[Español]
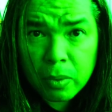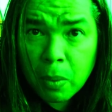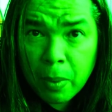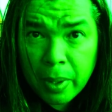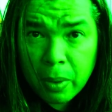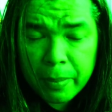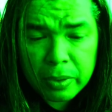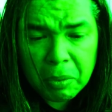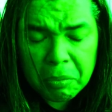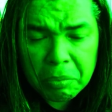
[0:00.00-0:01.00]
como había
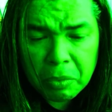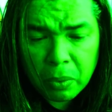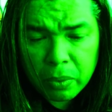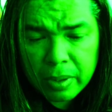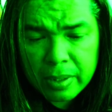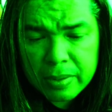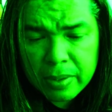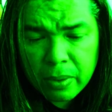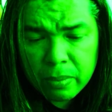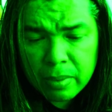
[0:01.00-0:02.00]
comentado, nos
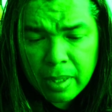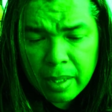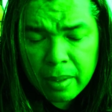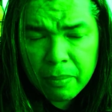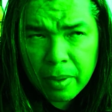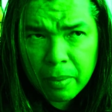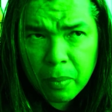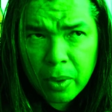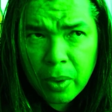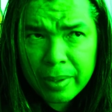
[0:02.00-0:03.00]
quisieron dar el, el
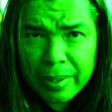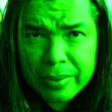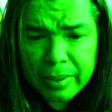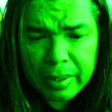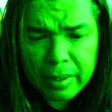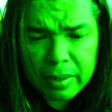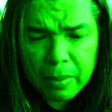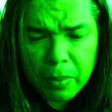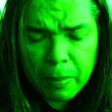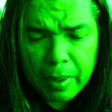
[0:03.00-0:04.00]
vuelo al día
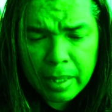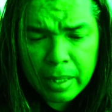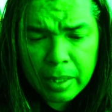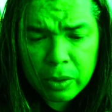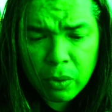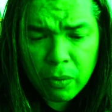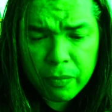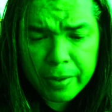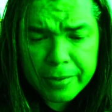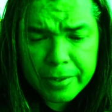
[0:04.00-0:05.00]
siguiente por la mañana y nos
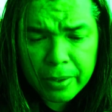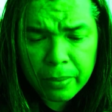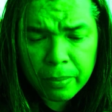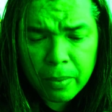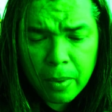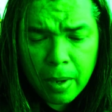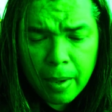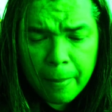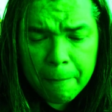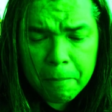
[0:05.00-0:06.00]
ofrecieron
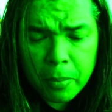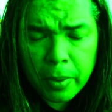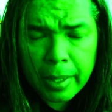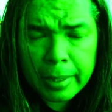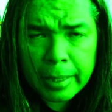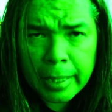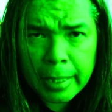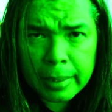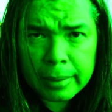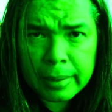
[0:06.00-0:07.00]
por ahí
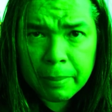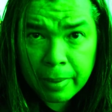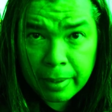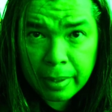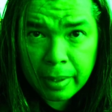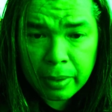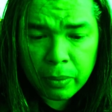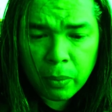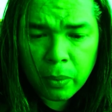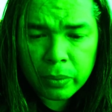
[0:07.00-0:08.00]
el tema de
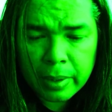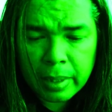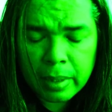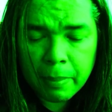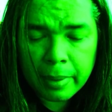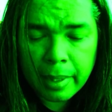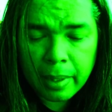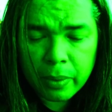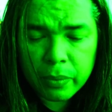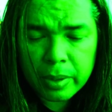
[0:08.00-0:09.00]
quedarnos en un hotel de manera
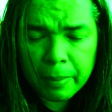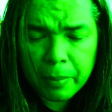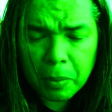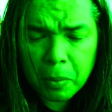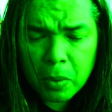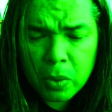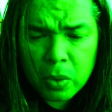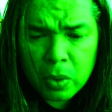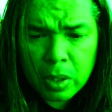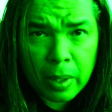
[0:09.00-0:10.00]
gratuita, pero
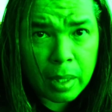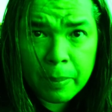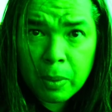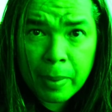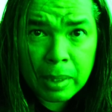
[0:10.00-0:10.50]
la verdad que a mí no me